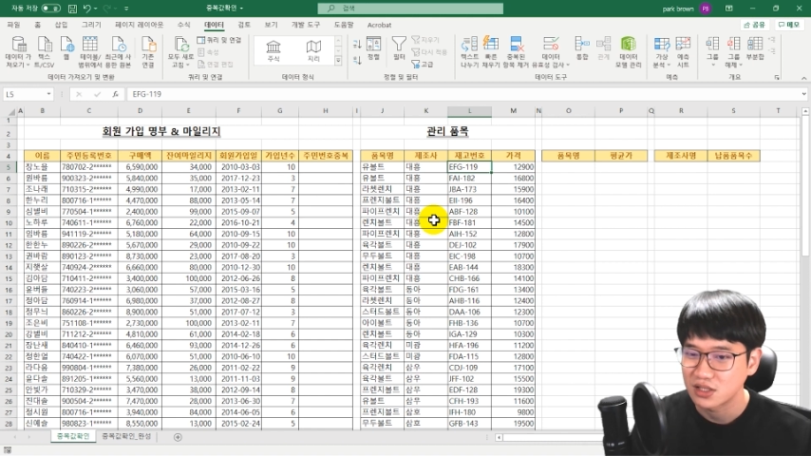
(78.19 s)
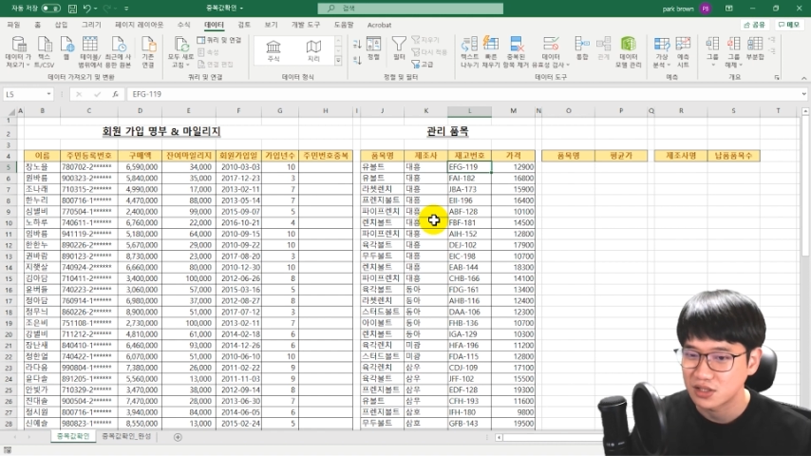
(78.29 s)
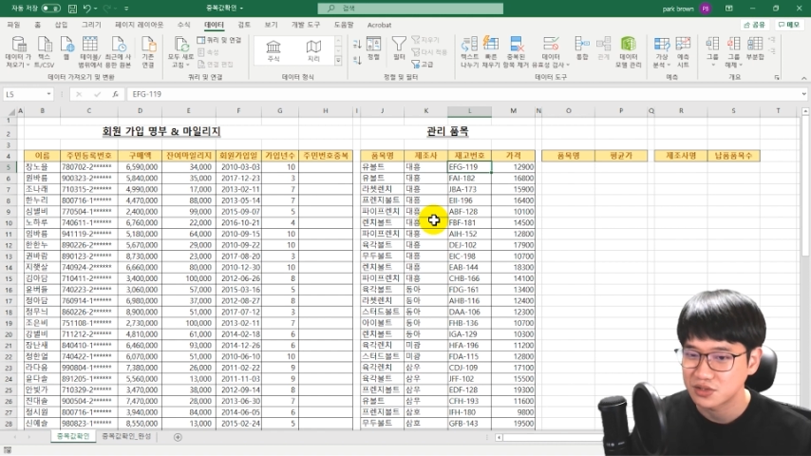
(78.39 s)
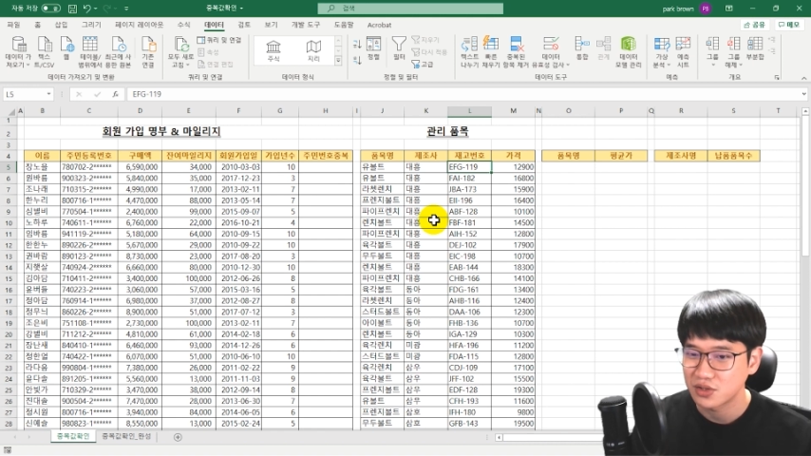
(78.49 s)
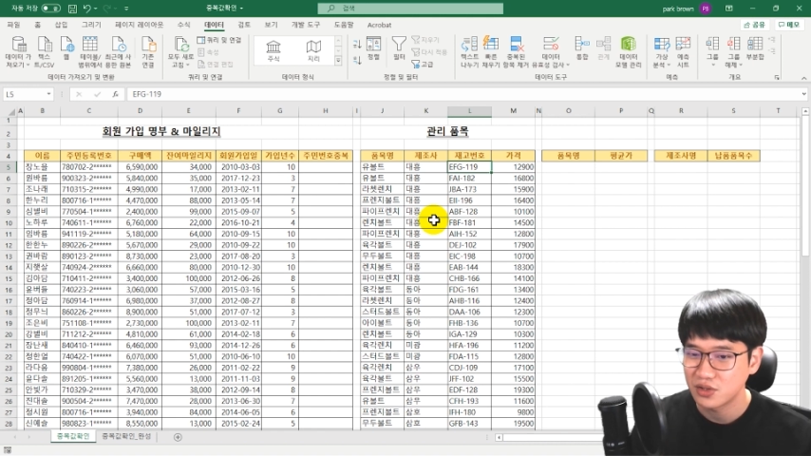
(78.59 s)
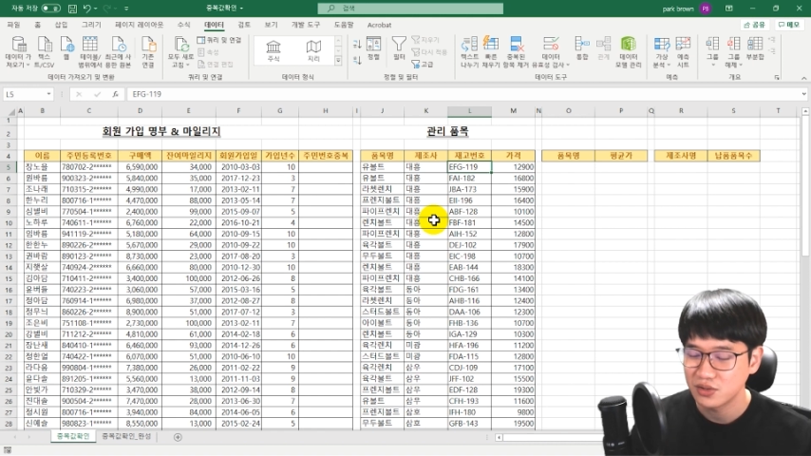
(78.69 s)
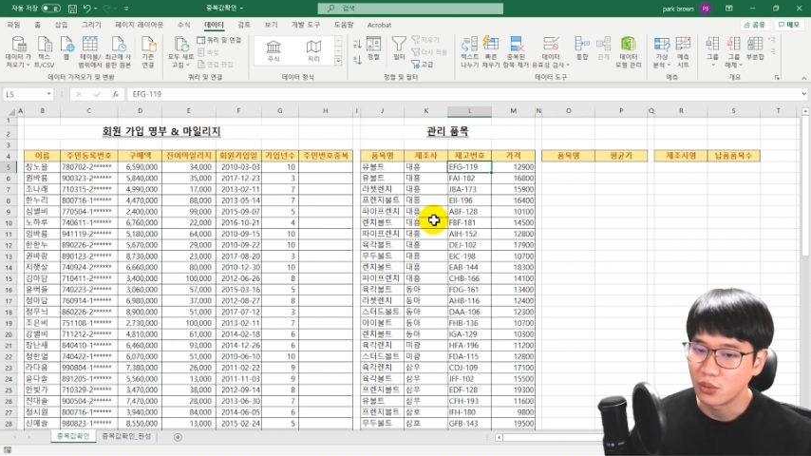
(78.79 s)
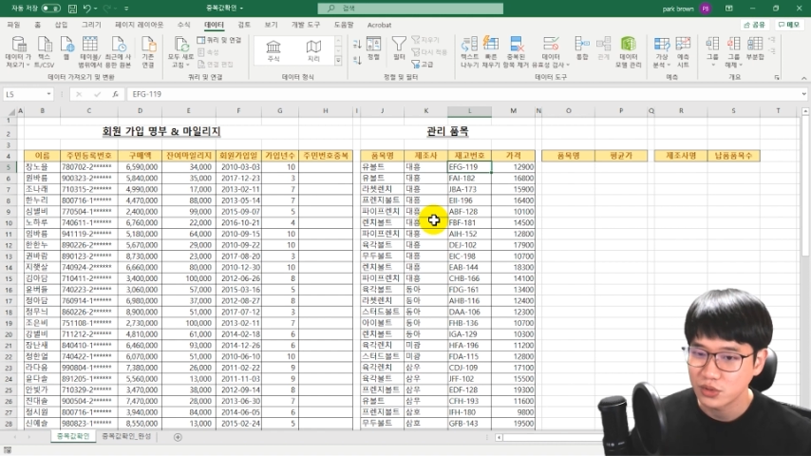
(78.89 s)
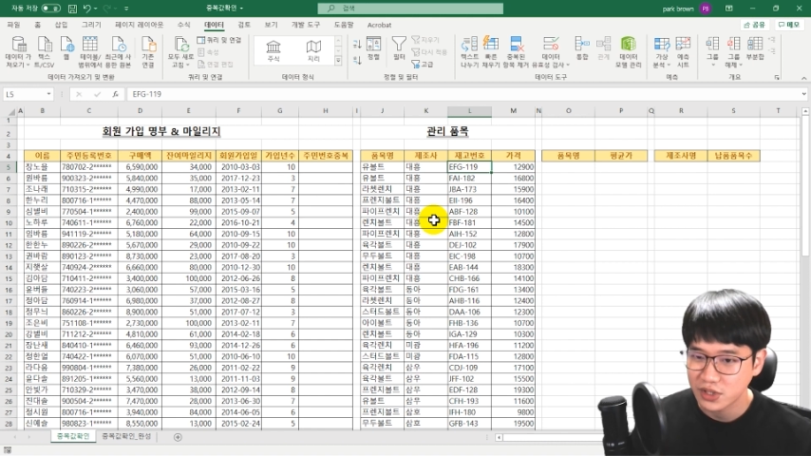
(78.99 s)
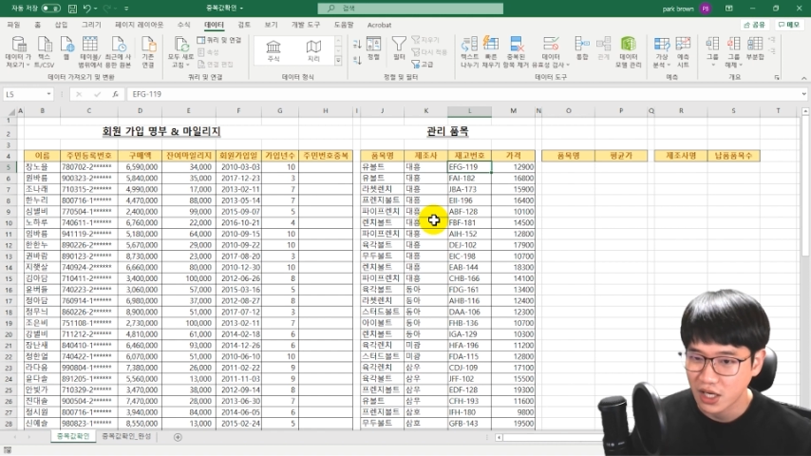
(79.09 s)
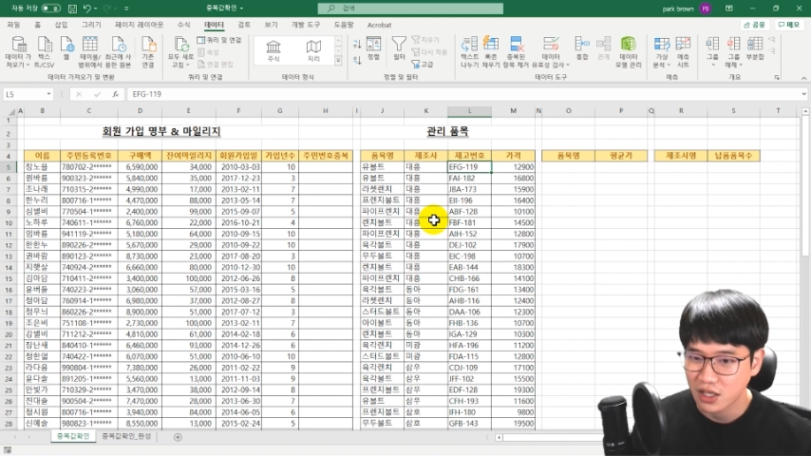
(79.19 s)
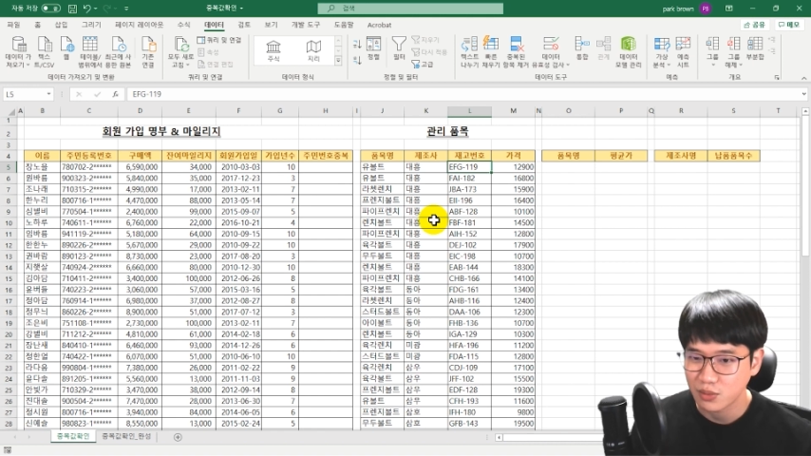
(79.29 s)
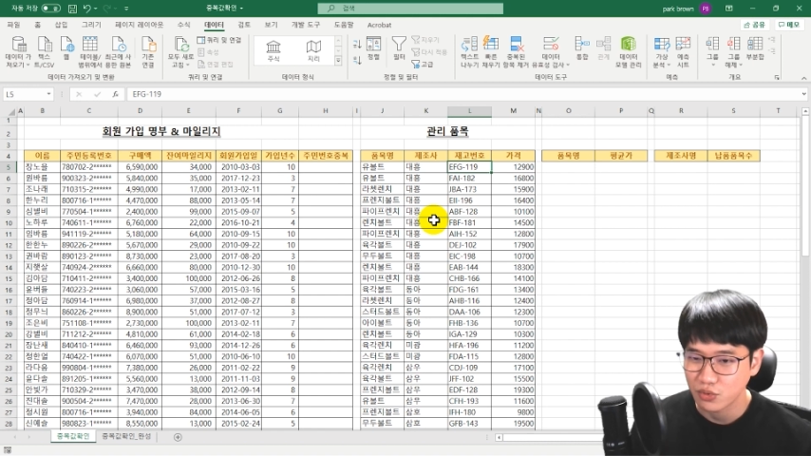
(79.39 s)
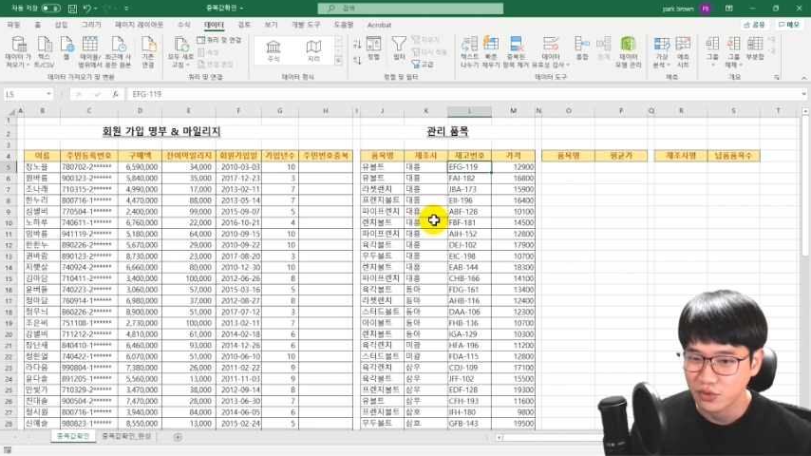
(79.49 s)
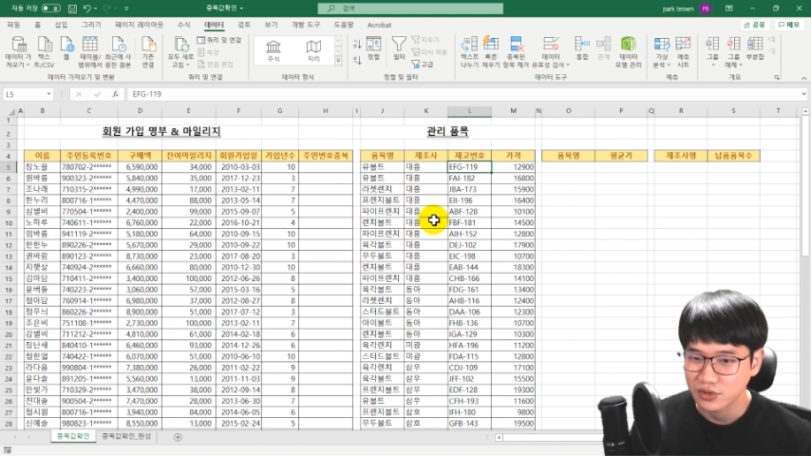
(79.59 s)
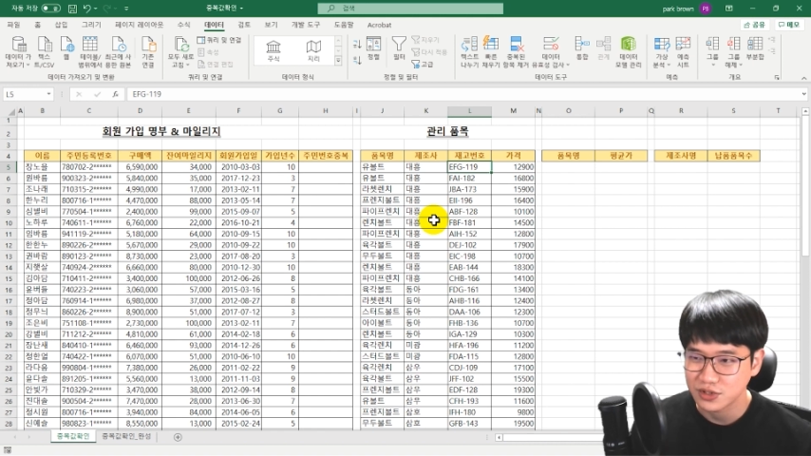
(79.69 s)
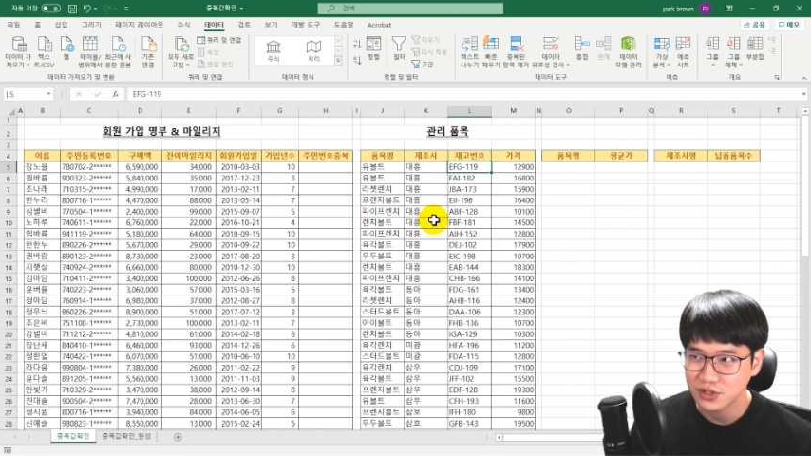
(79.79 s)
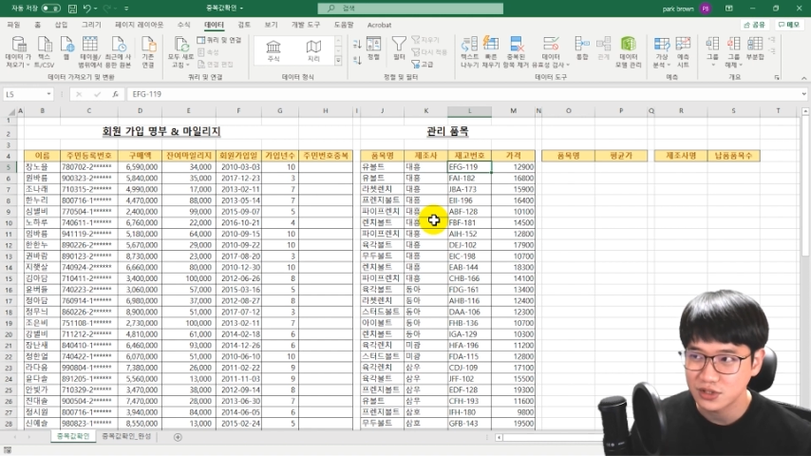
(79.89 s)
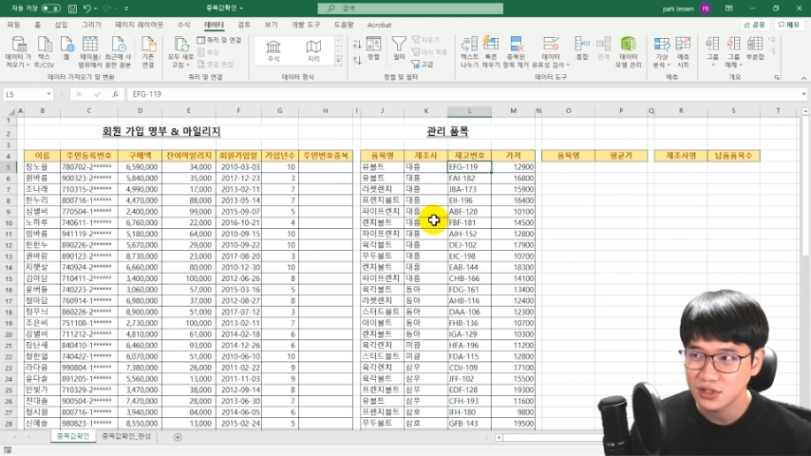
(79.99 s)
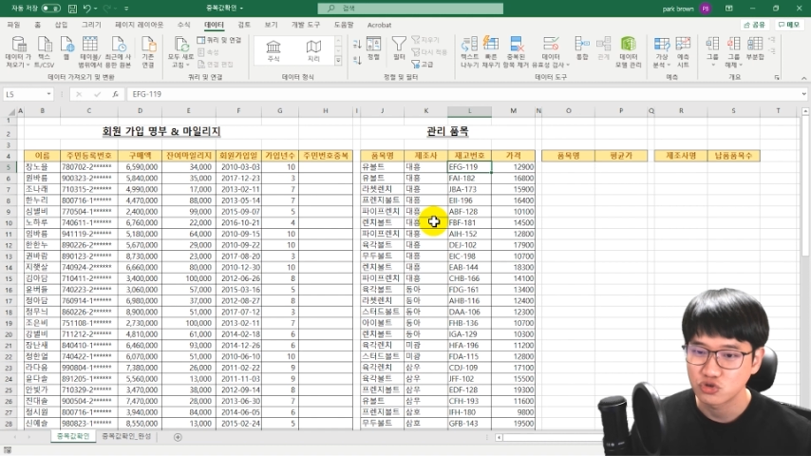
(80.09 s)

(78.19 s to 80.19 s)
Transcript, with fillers: 그래서 오늘 알아볼 것은